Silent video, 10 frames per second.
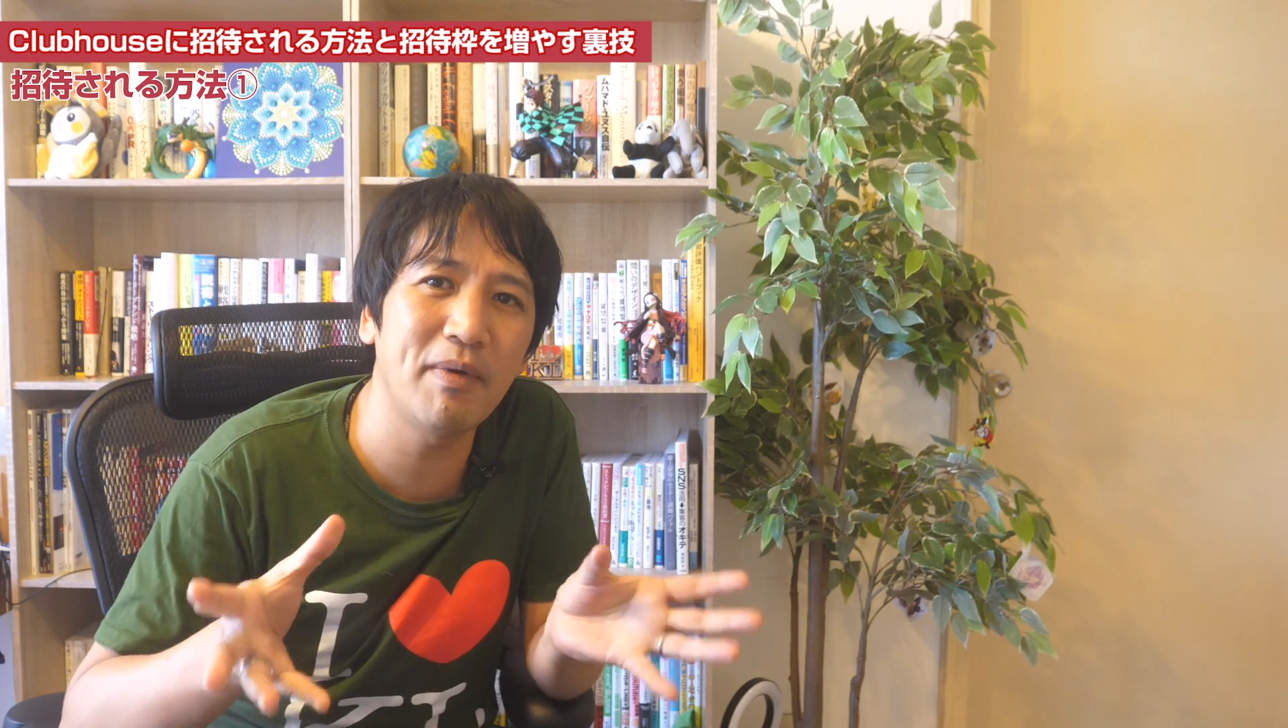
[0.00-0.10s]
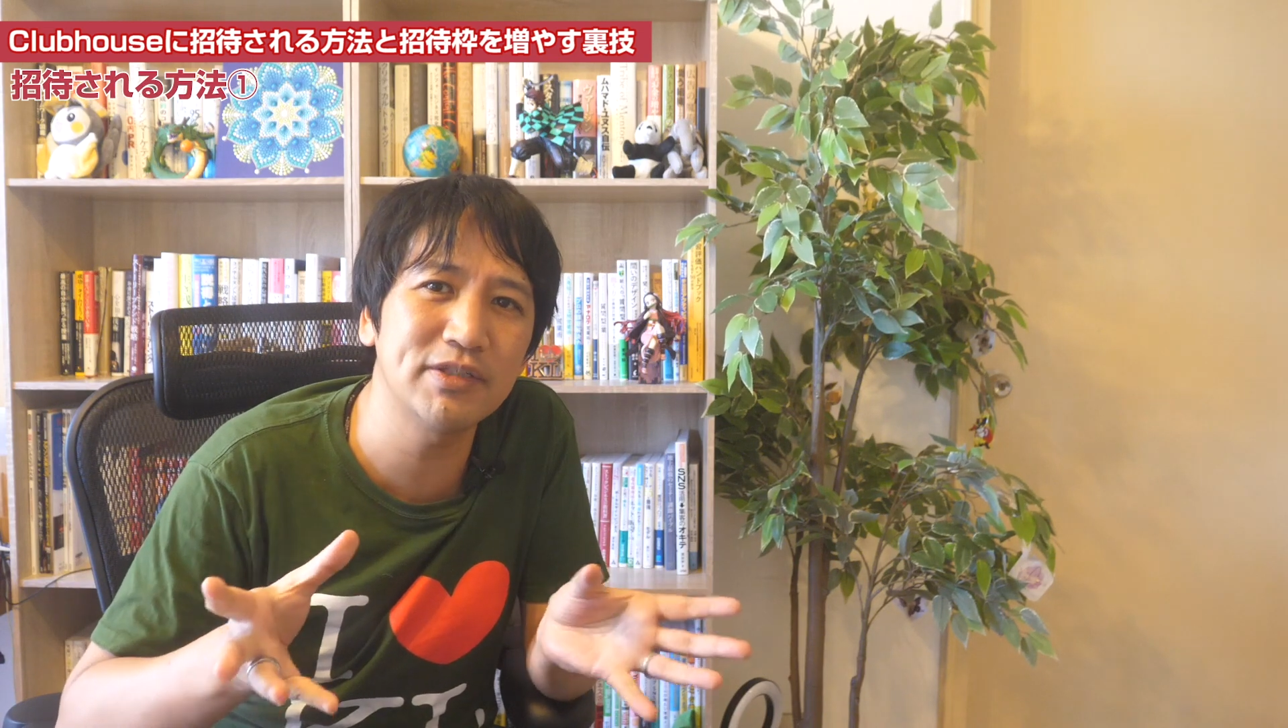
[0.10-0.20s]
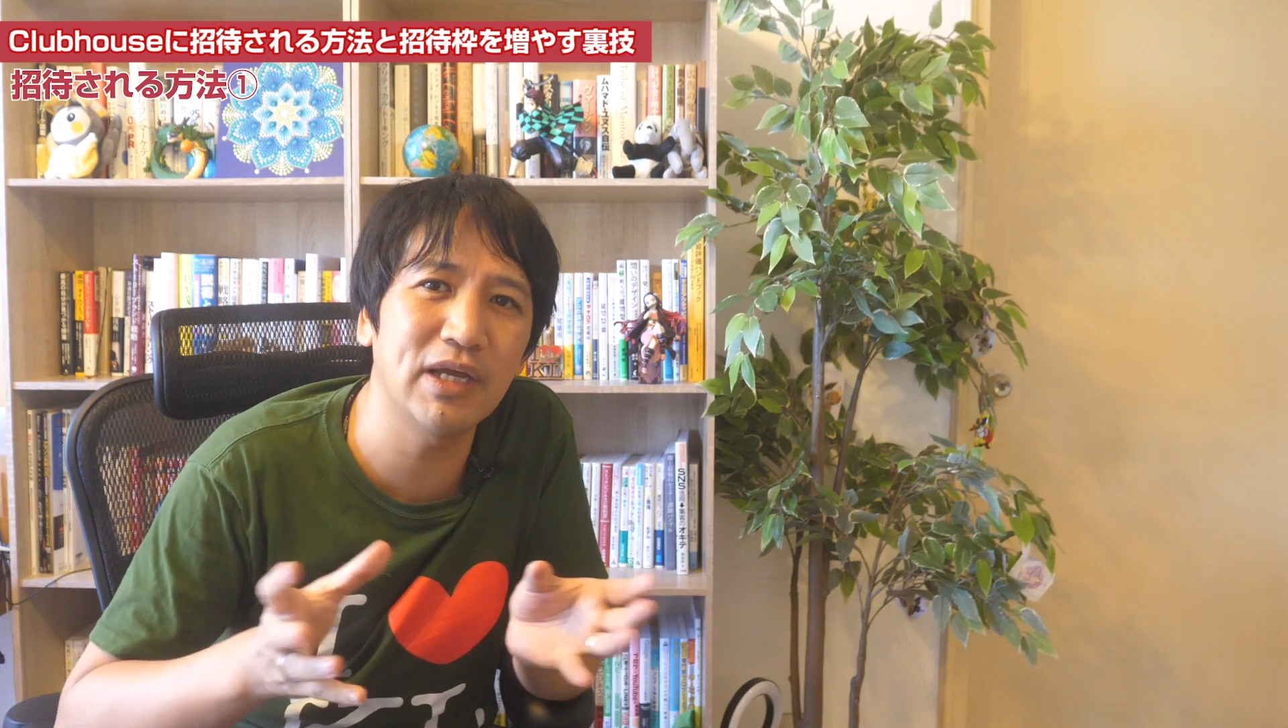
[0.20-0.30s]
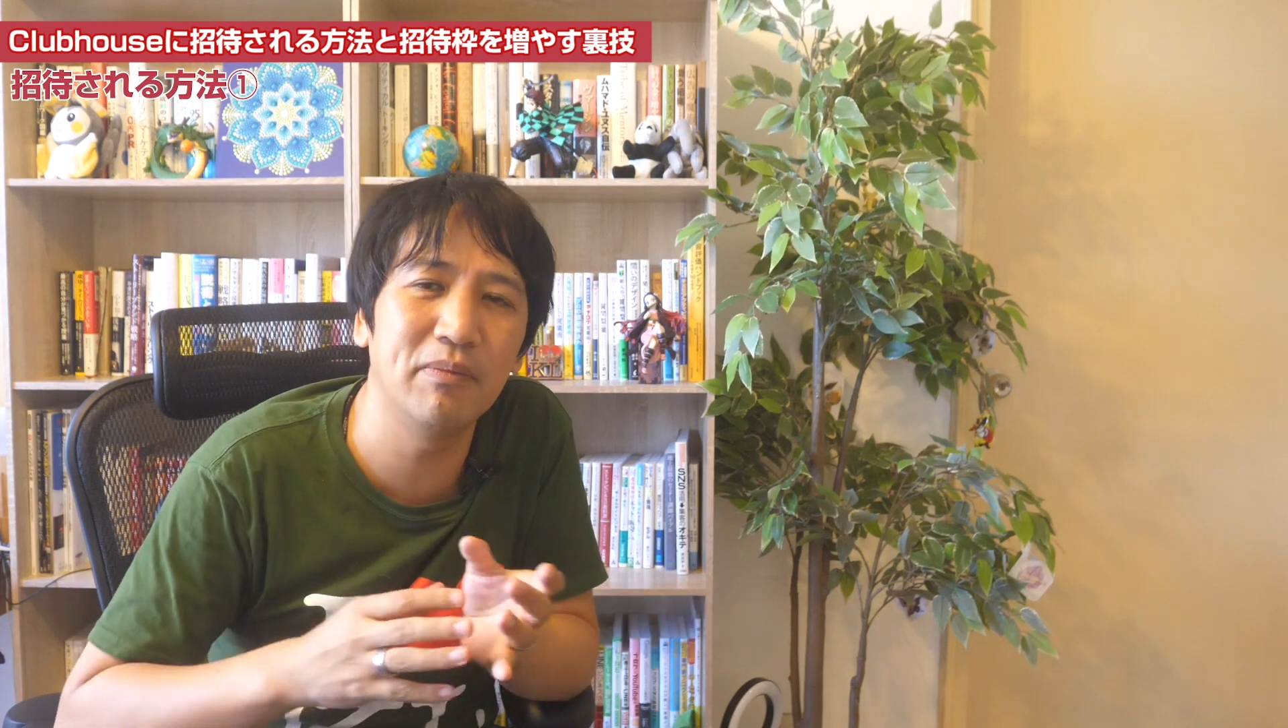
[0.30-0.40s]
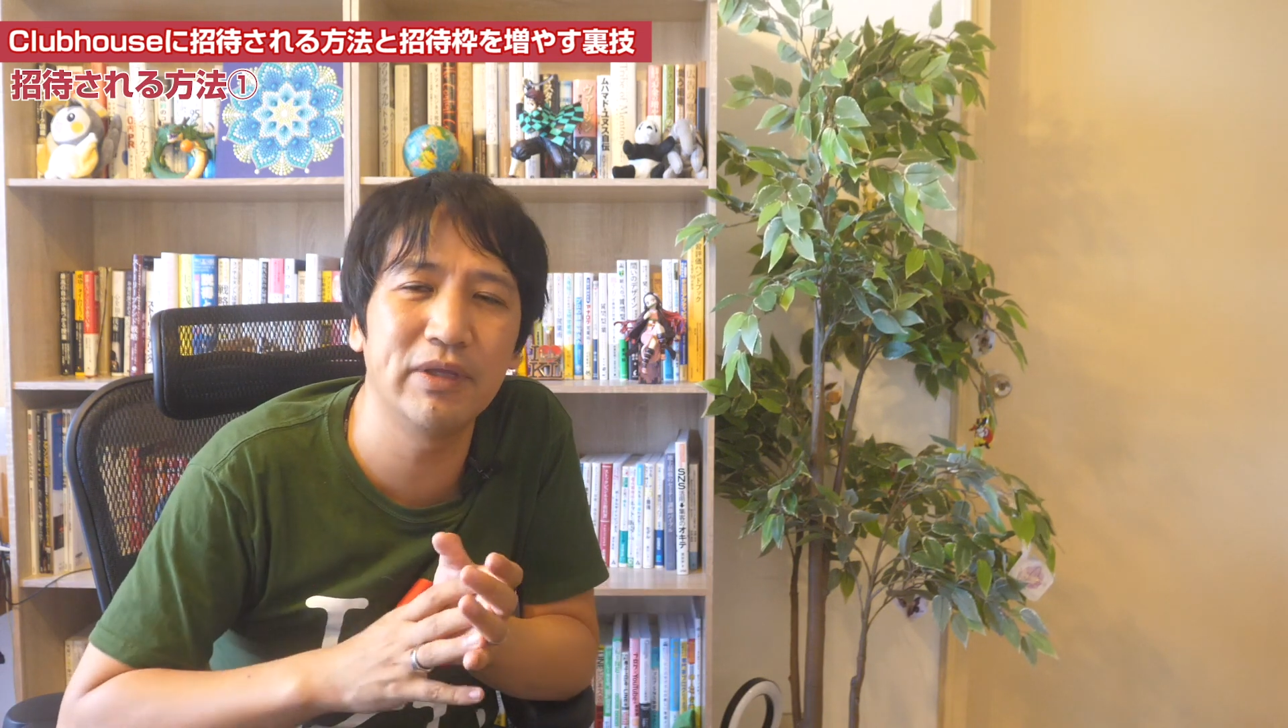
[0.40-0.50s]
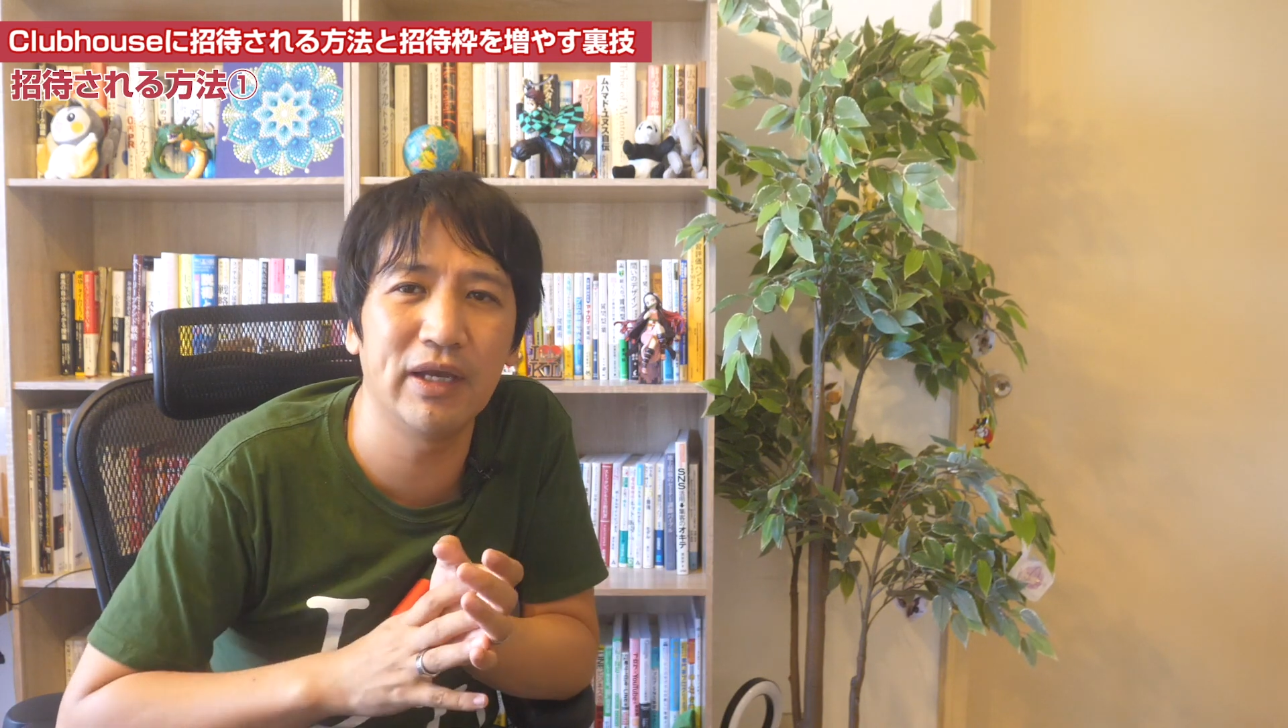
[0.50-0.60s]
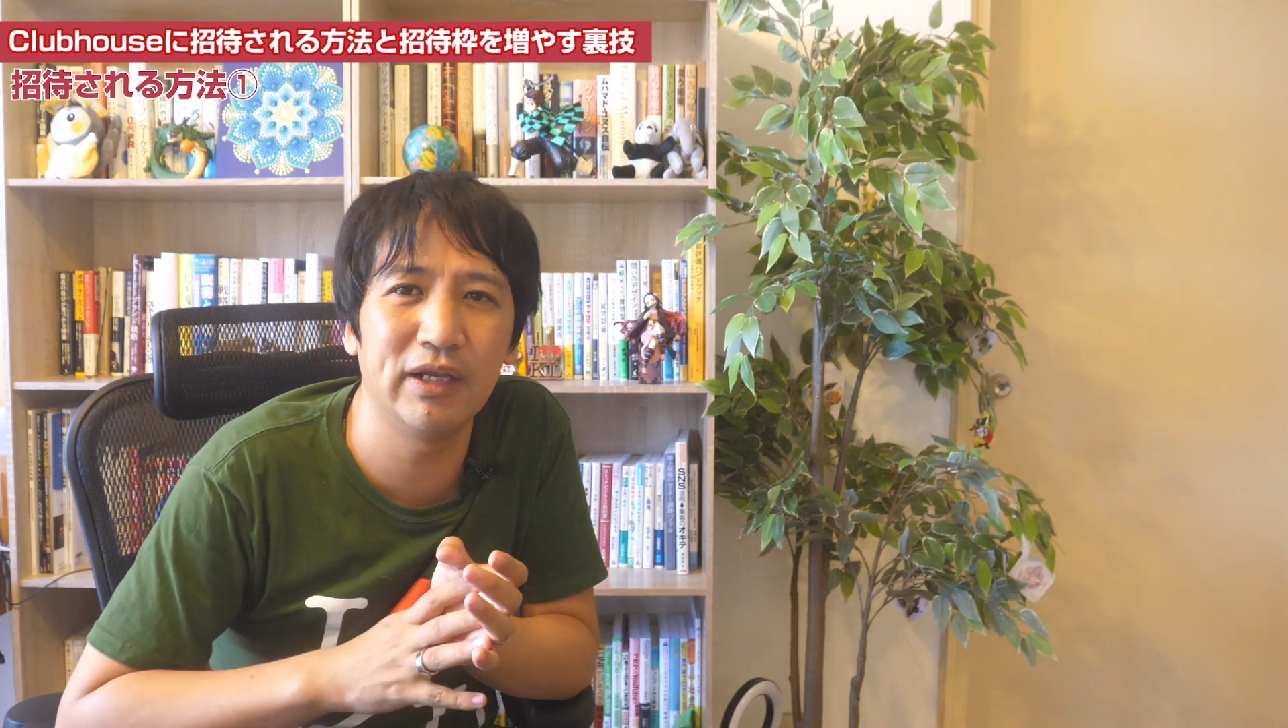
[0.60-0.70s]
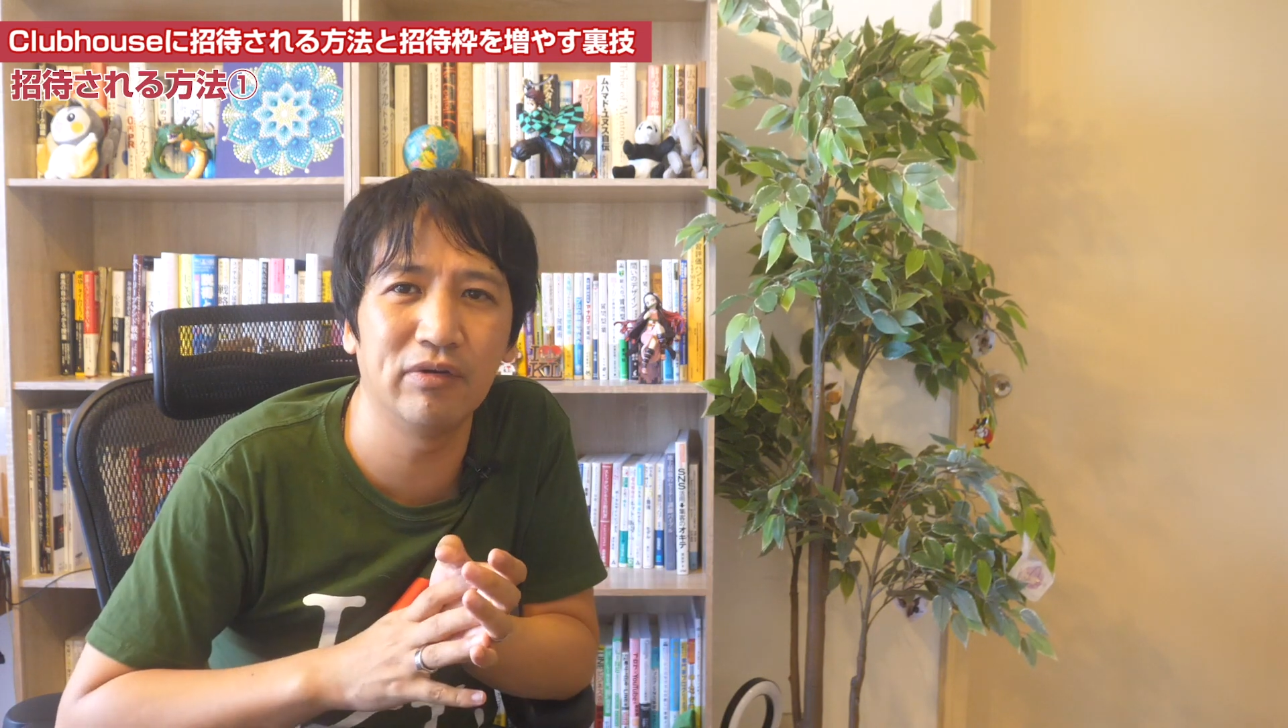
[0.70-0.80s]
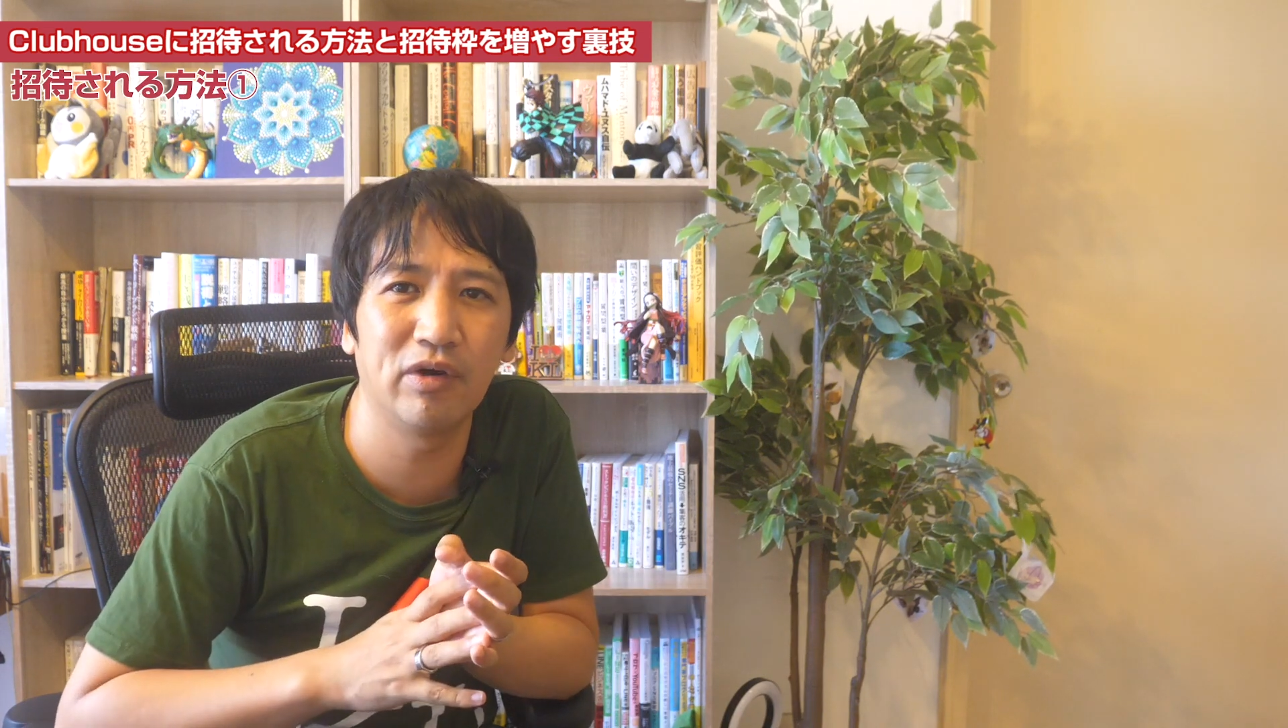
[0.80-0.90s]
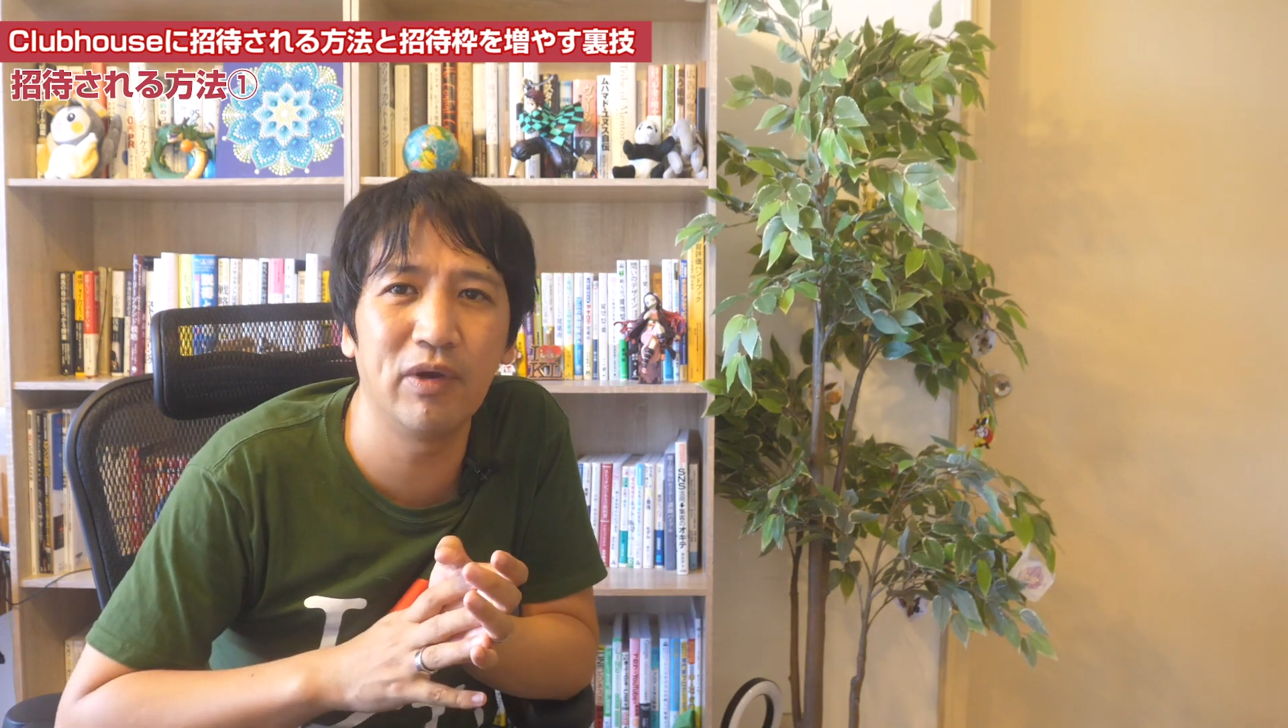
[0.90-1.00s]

ましたみたいなの